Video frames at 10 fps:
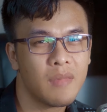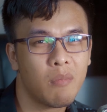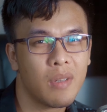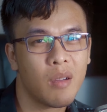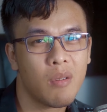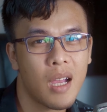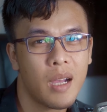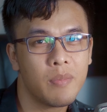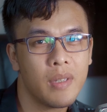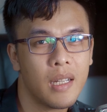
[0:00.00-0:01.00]
giọng mình không có
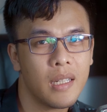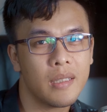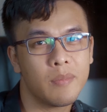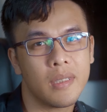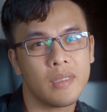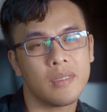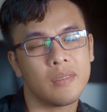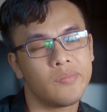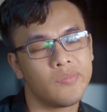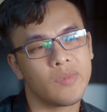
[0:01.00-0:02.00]
hợp với lại mình